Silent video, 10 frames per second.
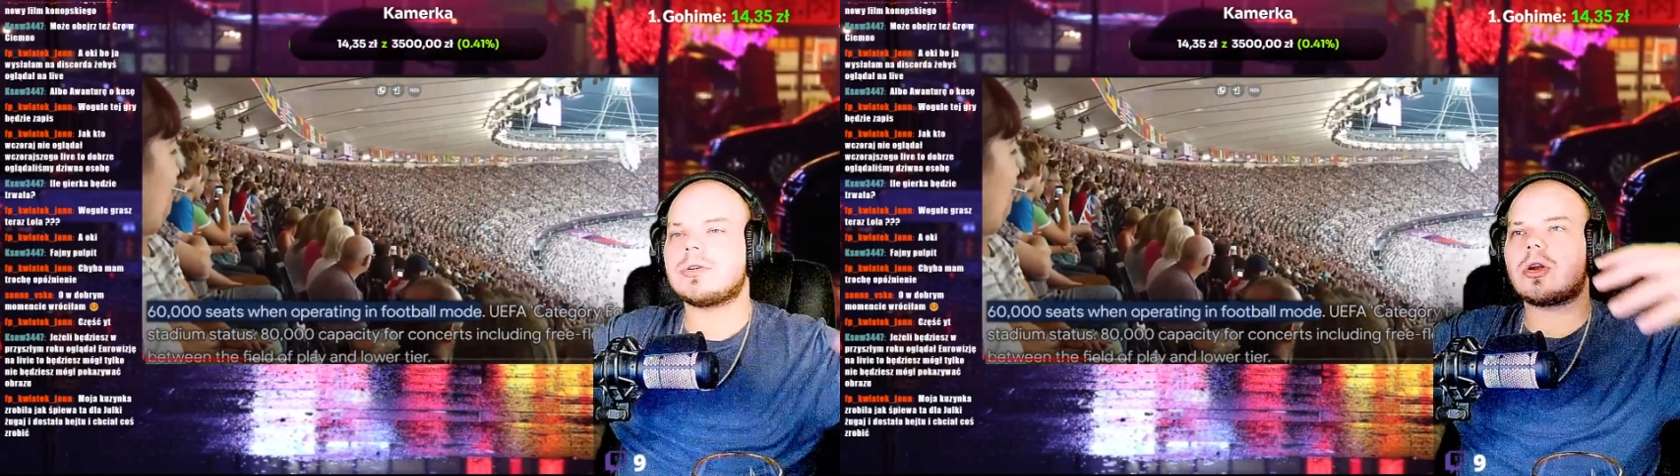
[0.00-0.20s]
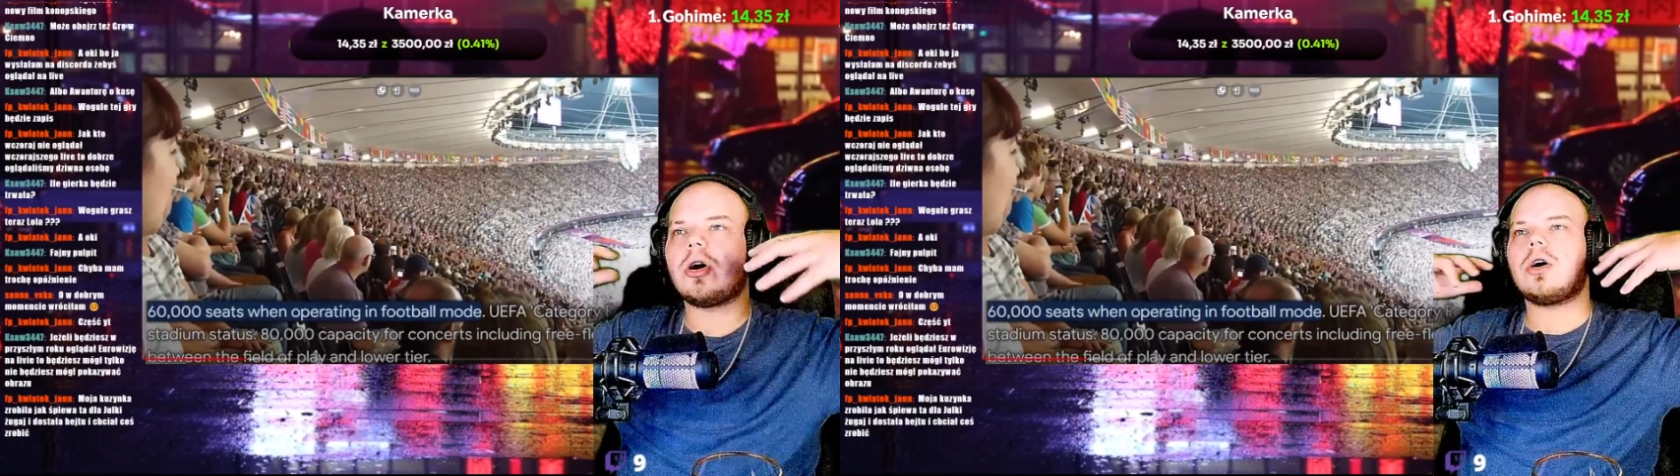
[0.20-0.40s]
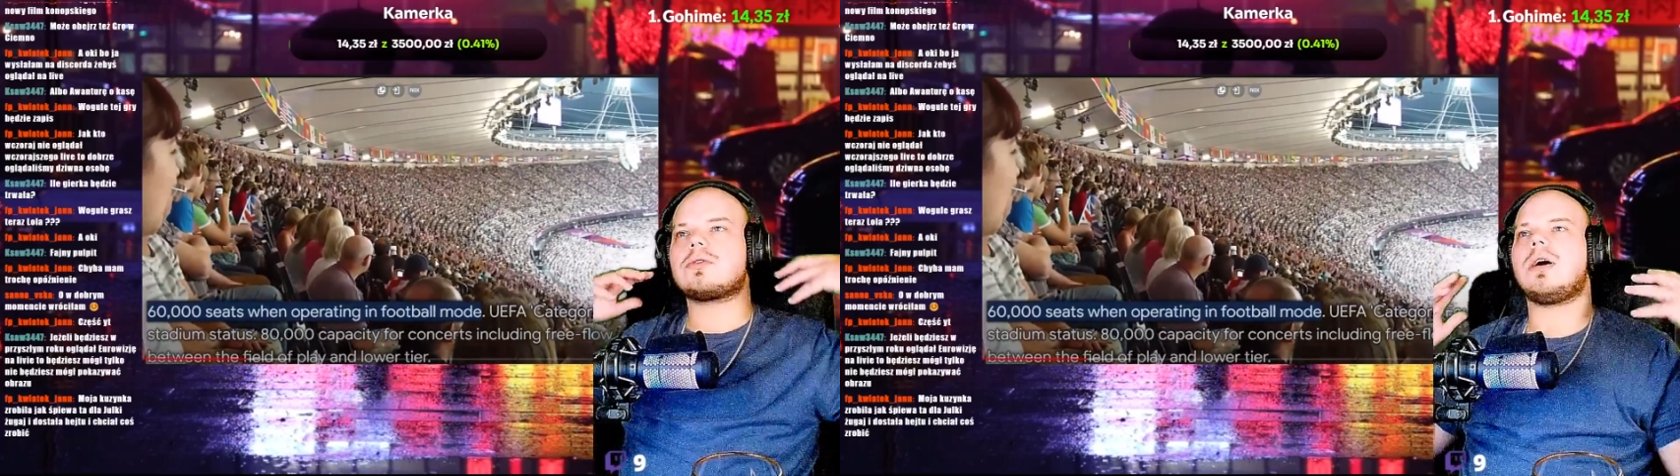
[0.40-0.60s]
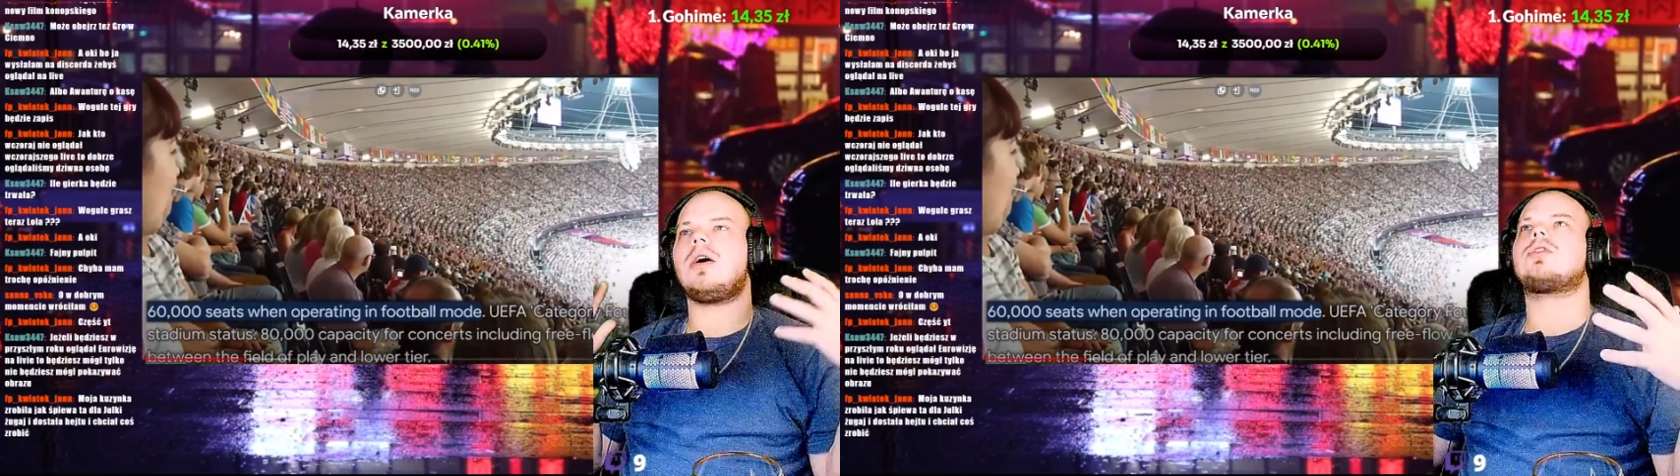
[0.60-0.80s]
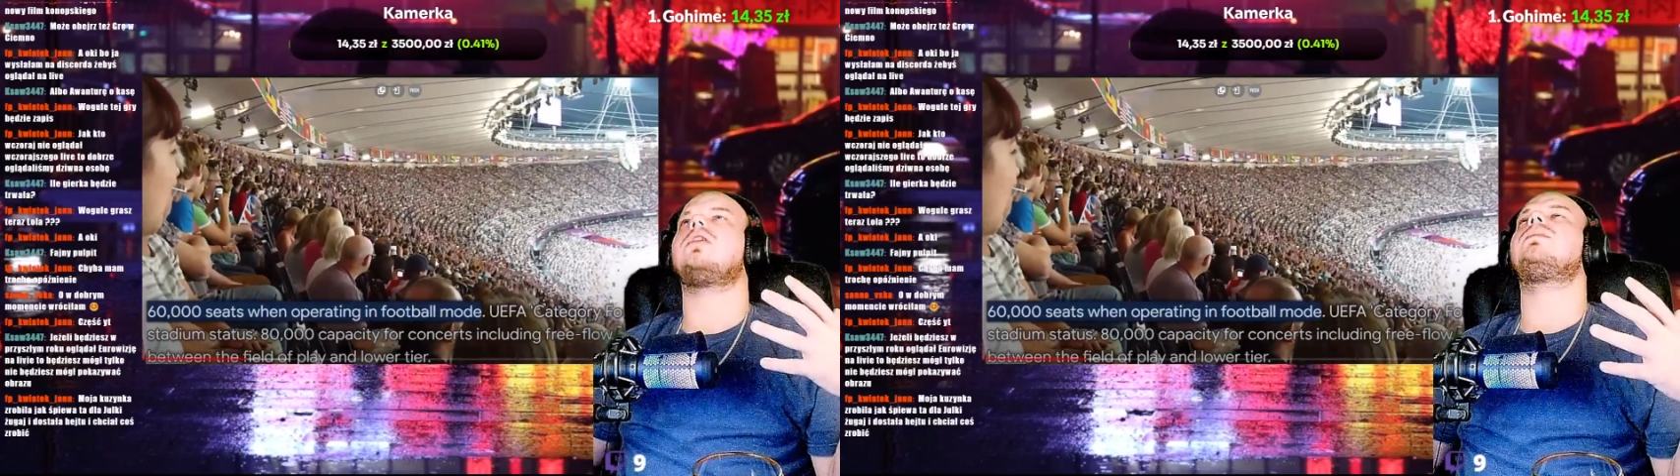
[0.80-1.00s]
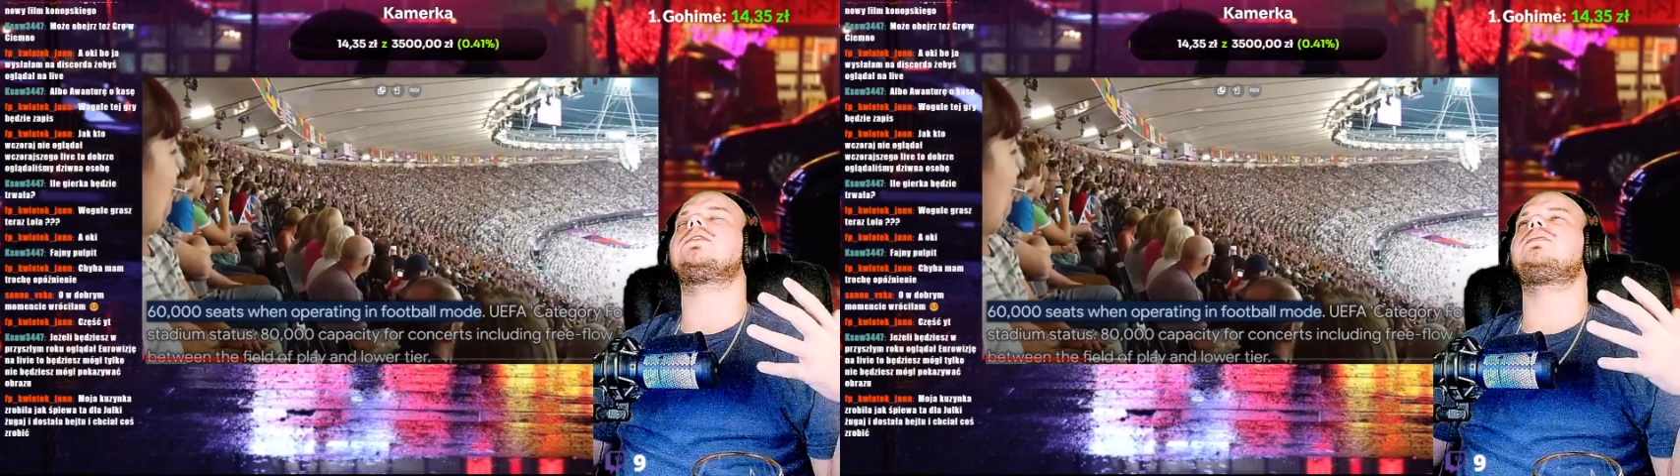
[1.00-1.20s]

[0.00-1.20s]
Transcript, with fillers: dorosła osoba